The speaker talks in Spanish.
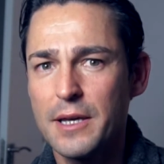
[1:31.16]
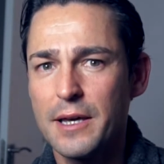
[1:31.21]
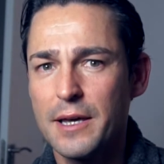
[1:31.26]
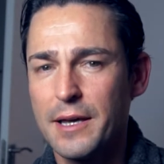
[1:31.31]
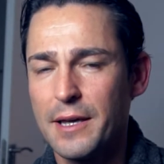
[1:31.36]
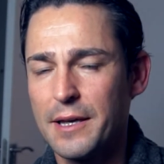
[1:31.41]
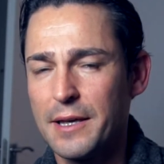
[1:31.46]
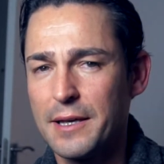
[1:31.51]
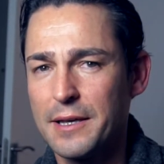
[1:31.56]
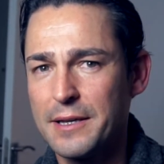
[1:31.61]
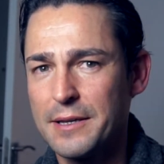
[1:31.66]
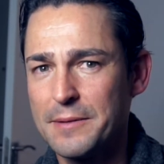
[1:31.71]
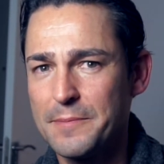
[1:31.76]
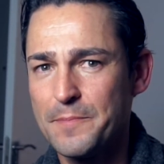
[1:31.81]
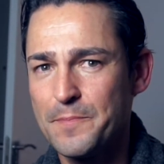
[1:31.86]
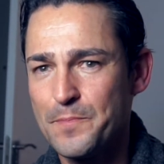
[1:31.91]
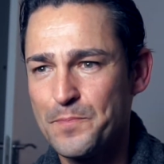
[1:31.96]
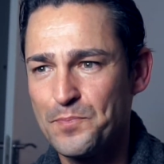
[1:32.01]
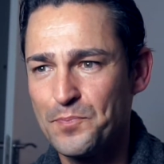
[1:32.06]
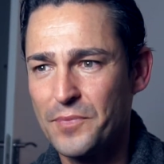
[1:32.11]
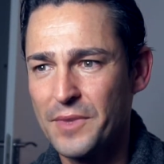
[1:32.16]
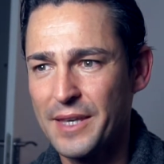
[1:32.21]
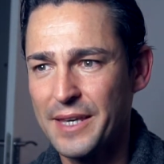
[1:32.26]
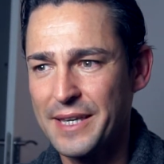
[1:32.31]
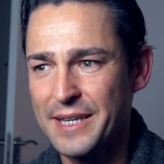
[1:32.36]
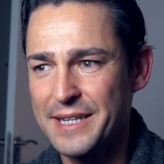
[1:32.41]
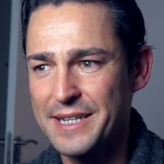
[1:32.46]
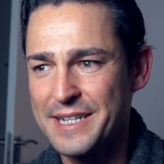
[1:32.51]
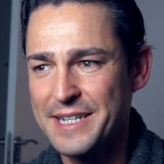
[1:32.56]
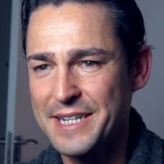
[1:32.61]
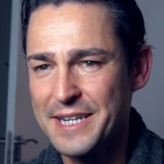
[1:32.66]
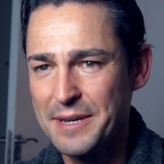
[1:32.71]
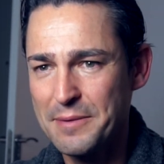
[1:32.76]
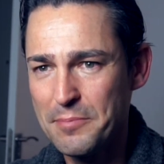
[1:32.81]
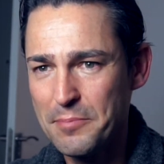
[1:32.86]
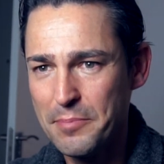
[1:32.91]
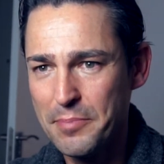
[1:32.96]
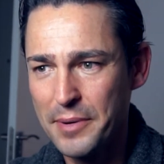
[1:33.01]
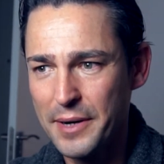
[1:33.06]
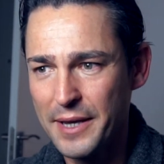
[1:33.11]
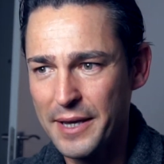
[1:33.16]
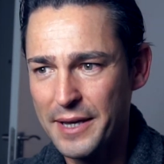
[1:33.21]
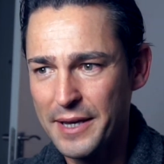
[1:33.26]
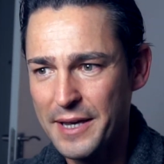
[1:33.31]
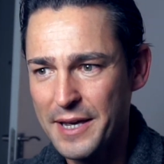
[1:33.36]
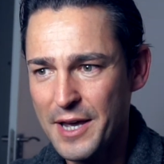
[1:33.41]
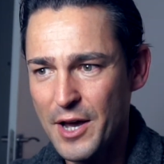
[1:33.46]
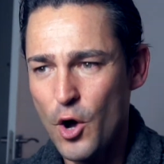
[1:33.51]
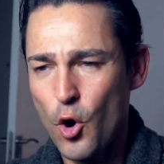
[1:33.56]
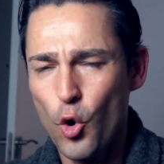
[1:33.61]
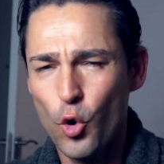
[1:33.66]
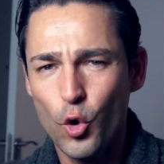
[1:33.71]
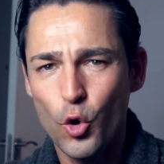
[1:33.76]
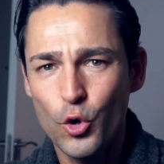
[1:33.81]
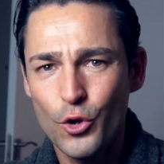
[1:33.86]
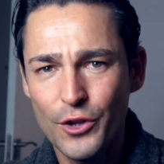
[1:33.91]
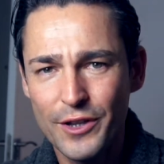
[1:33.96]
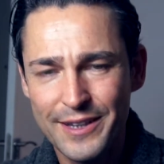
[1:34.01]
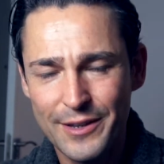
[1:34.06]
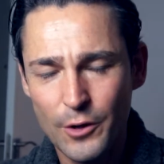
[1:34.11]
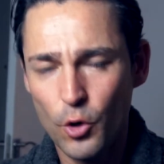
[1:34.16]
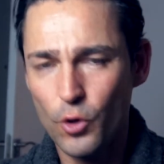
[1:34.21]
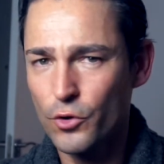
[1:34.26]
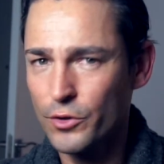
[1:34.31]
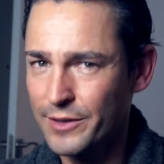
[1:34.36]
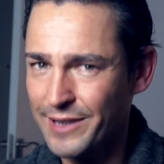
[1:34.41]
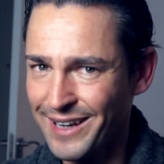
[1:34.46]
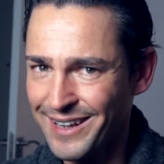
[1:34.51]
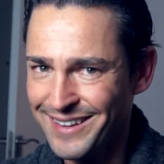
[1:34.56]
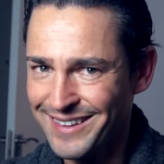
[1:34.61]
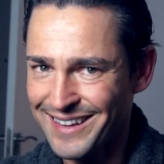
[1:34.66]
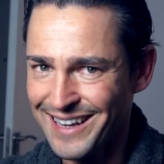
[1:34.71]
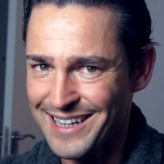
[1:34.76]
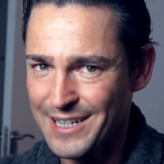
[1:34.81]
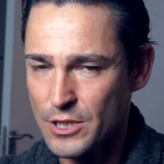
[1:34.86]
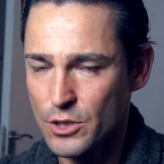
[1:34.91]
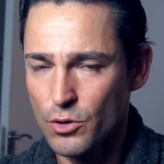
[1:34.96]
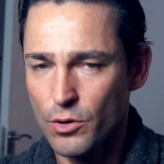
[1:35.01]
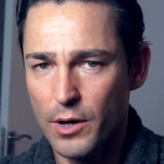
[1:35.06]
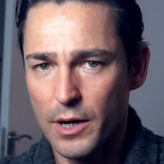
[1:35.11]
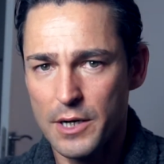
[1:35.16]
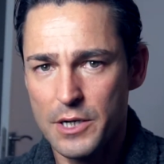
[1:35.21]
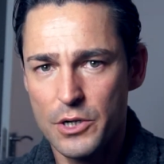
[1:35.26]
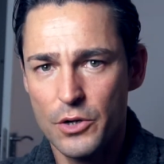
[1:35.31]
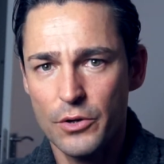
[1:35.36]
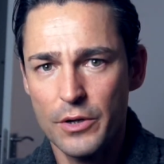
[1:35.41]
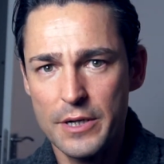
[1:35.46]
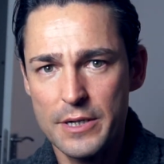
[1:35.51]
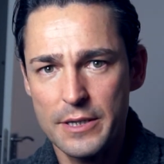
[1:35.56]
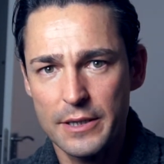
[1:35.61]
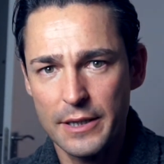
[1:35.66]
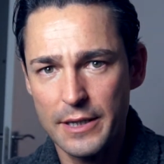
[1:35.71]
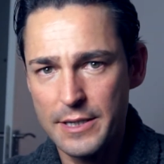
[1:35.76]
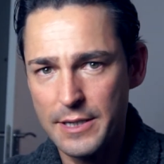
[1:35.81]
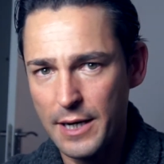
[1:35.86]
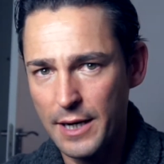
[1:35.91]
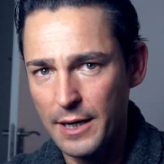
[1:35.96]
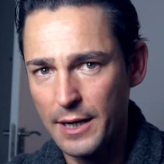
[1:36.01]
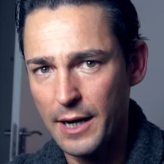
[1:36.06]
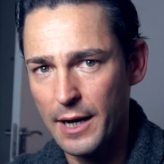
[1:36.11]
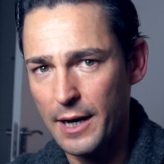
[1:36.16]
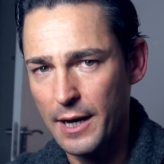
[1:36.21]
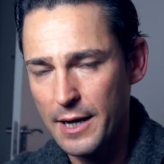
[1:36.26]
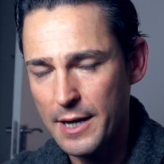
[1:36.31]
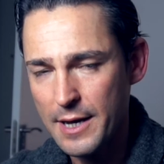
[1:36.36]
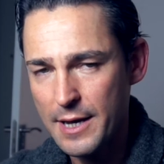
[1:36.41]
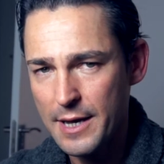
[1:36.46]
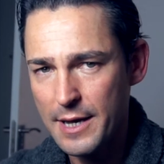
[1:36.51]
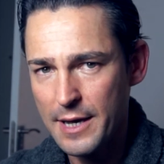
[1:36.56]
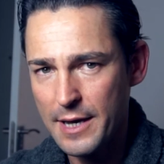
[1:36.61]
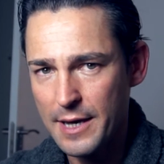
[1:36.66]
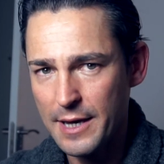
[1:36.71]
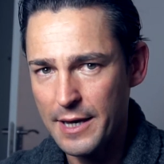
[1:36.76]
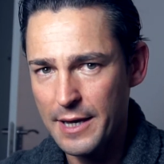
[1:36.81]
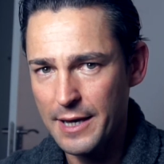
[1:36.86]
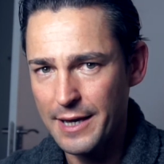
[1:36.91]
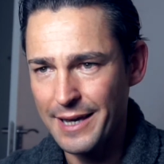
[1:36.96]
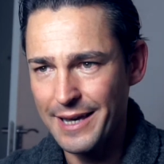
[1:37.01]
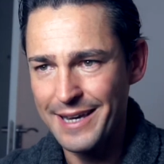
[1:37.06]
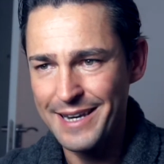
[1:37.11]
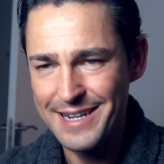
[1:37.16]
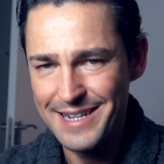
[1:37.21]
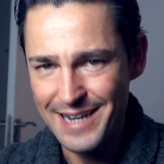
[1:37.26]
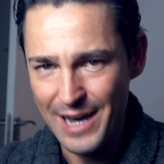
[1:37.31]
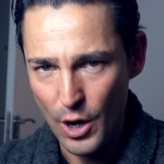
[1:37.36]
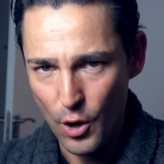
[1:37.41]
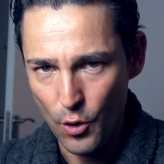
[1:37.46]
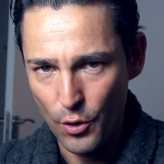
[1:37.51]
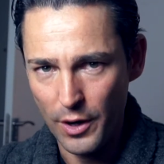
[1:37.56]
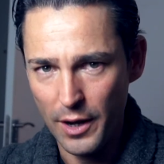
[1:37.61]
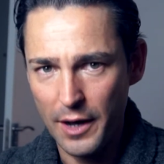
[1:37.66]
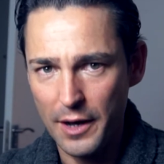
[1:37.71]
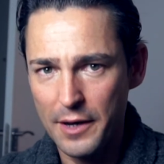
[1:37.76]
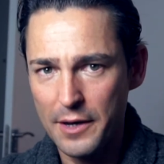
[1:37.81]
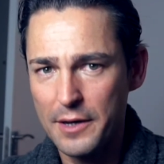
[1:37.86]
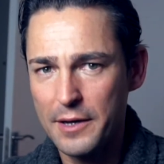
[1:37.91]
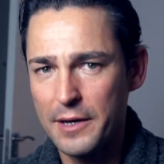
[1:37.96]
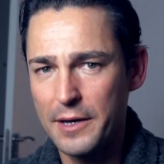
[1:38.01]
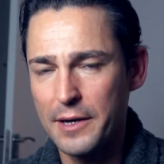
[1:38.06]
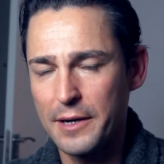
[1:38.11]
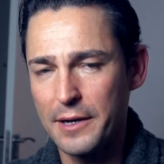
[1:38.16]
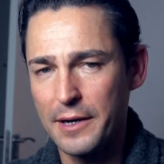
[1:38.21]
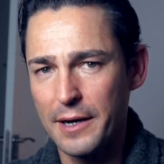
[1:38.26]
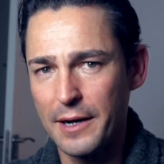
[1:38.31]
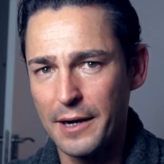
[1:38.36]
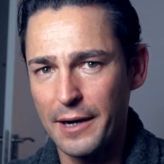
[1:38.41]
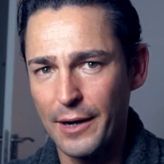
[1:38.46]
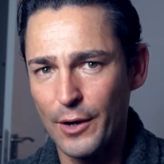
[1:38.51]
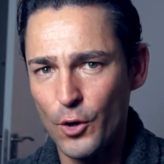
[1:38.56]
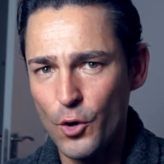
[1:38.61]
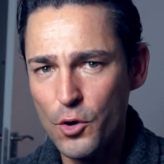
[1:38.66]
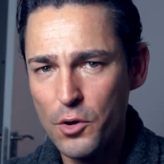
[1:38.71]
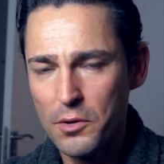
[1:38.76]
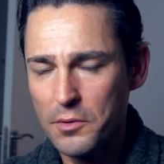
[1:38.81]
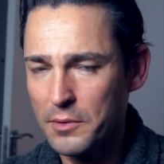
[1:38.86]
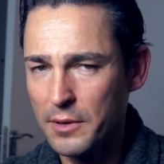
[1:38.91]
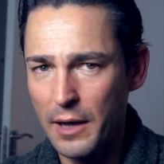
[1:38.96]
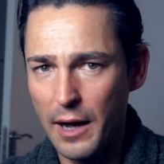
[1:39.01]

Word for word: que eh, siempre o, en, tantas ocasiones te salga esa hora en el reloj?